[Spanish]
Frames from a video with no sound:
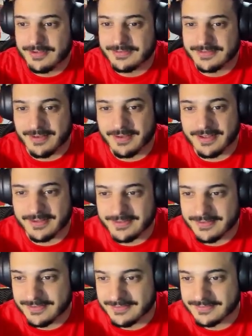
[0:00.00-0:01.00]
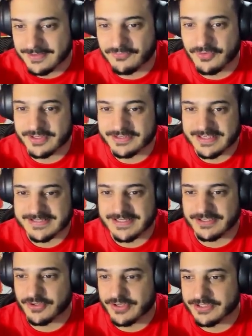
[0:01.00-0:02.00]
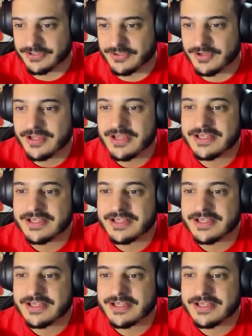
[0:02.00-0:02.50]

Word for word: los logros. fuertecito esto.